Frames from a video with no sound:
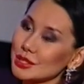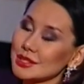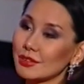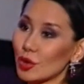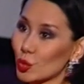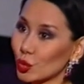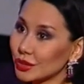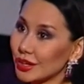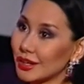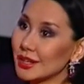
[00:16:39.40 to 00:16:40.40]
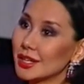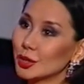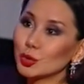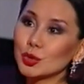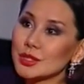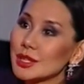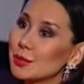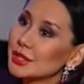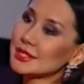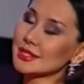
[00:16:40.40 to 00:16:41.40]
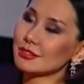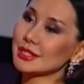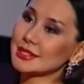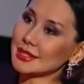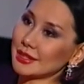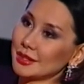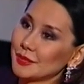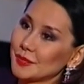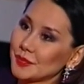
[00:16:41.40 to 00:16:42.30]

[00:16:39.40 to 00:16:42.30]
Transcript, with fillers: жить два года, ну, то есть добиться своей цели?